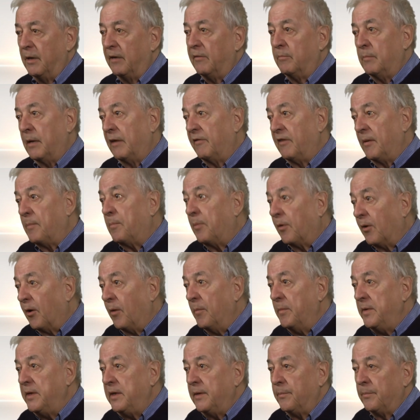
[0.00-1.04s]
m'avait
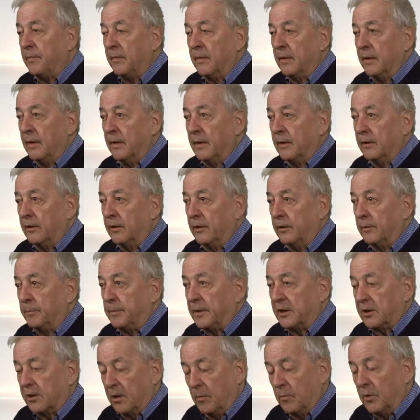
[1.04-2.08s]
promis,
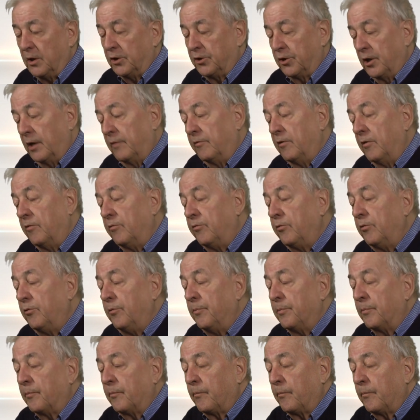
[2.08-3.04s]
parce que moi je l'avais vu,